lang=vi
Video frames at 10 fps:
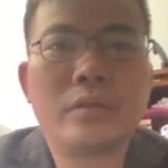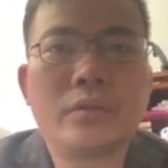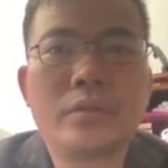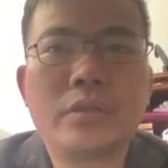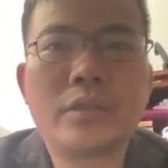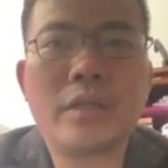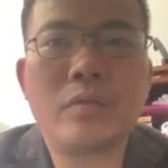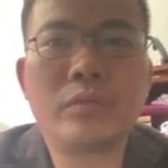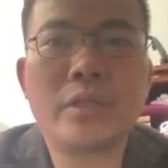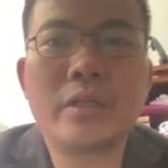đưa ra
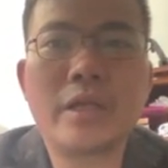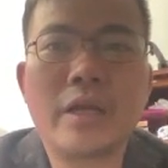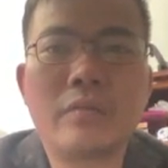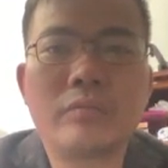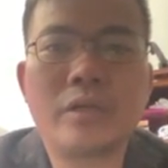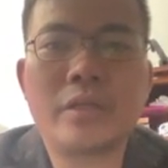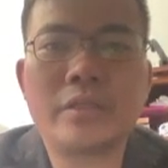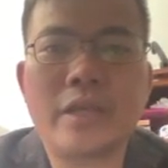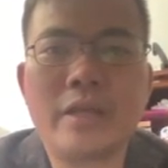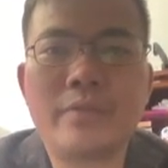thông tin là ông à,
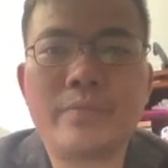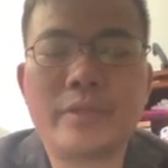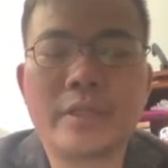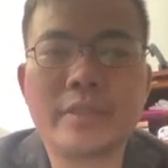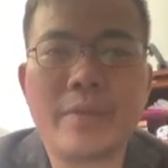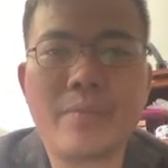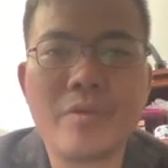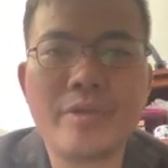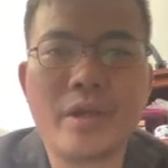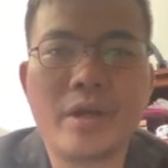sẽ sẵn sàng bảo
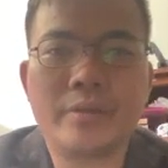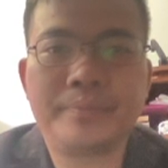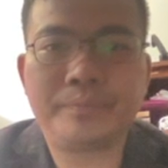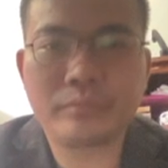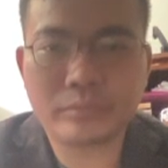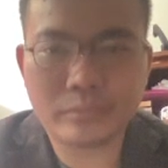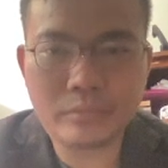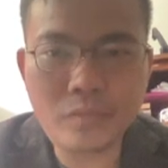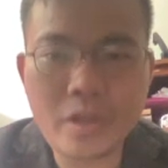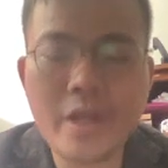trợ
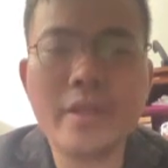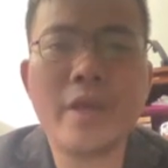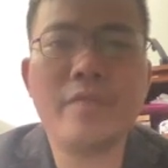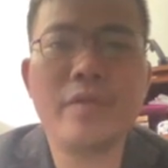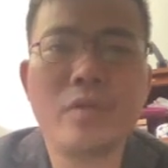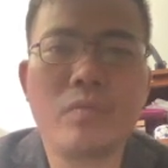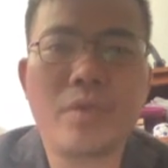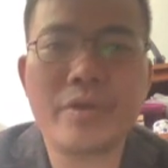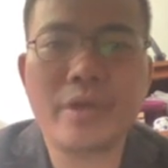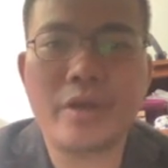thay thế Phi Nhung
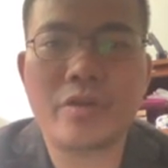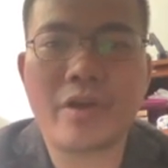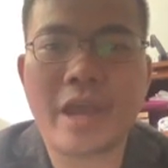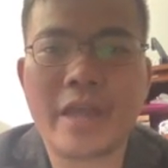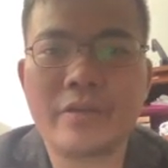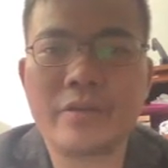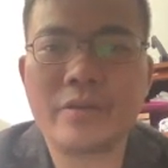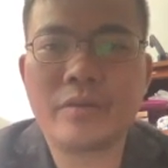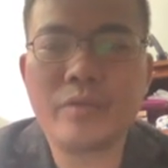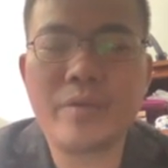bảo trợ cho hai
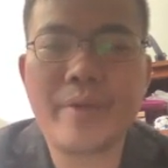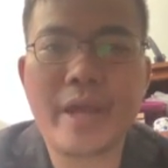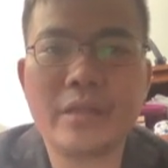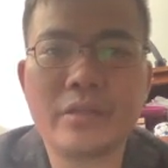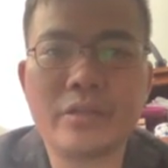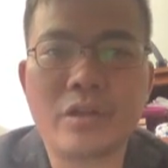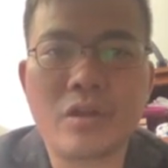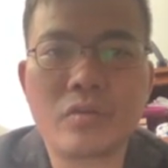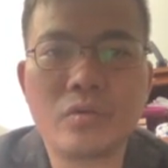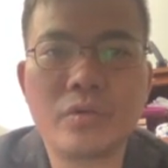mươi ba người
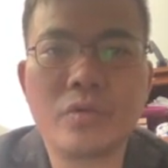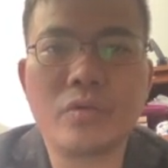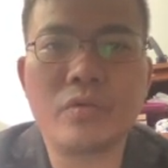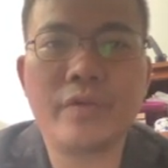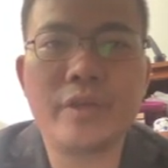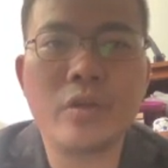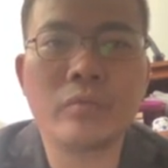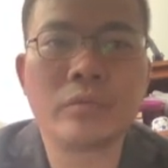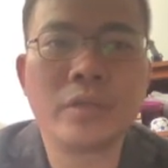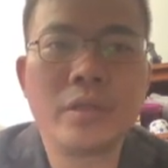con nuôi của Phi Nhung
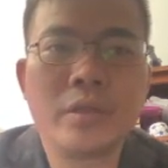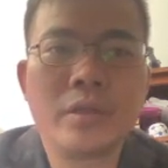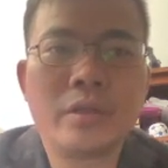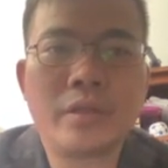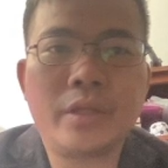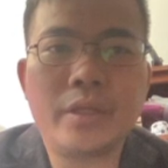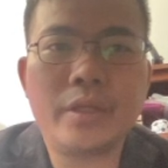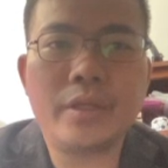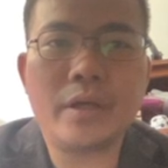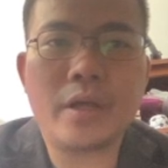
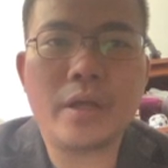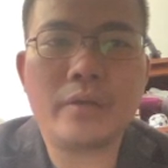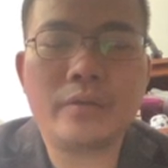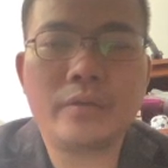thì à,